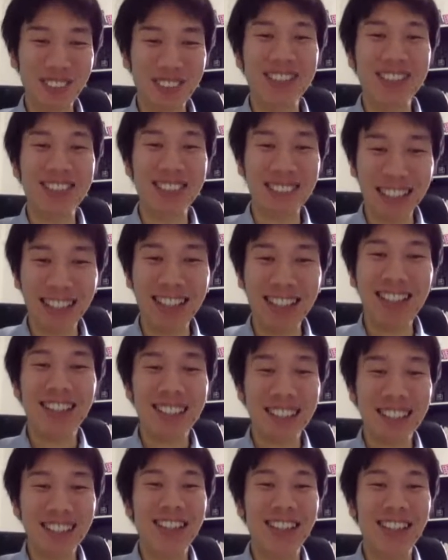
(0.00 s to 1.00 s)
そうですね。
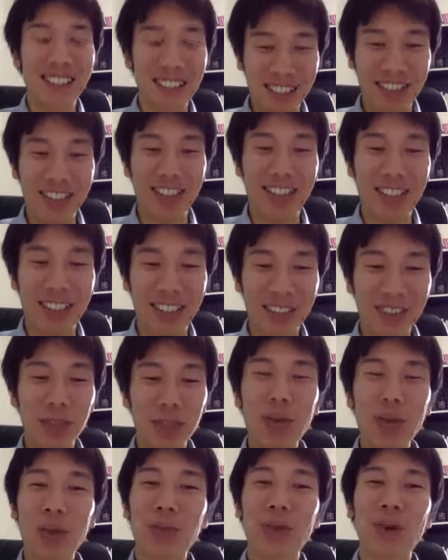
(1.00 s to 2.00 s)
はい。レビュー
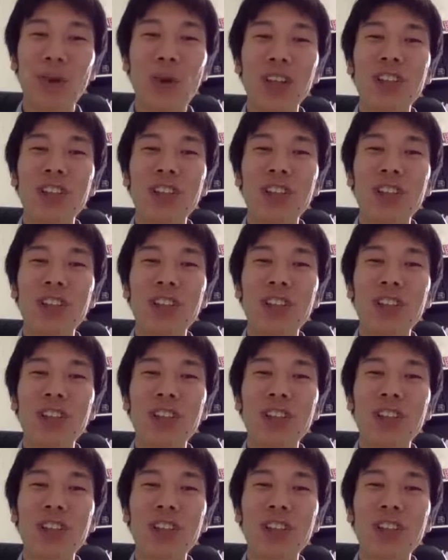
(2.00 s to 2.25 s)
会のその、